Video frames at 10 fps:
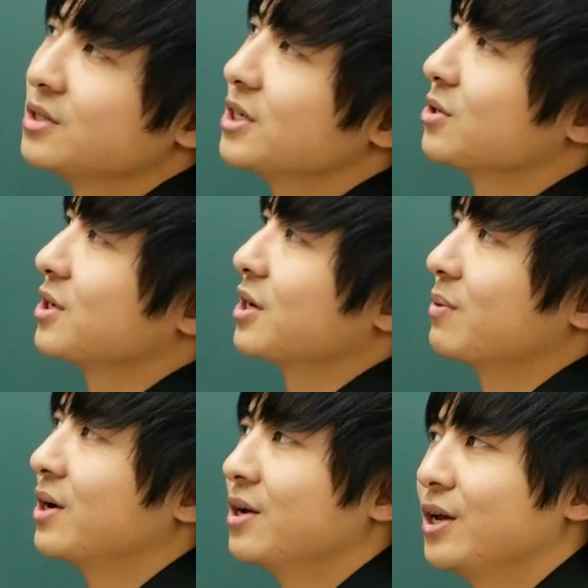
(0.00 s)
ンジェントじゃねえ
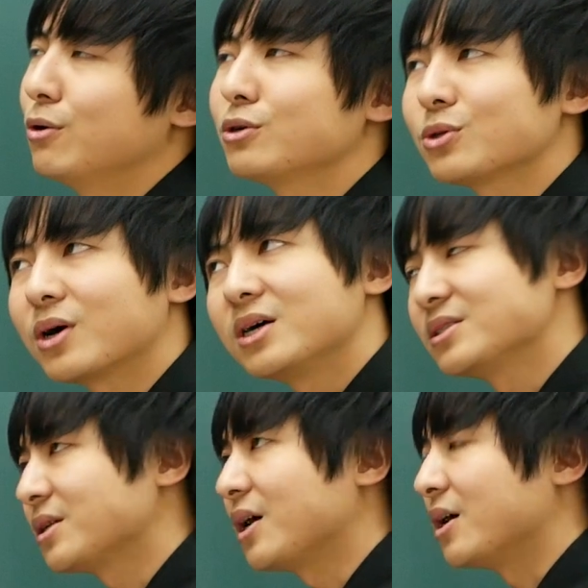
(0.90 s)
わログとか入っ
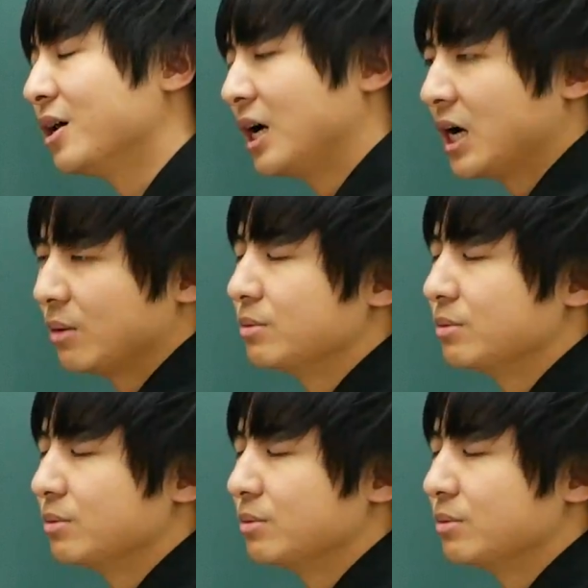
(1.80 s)
てたら、まあ、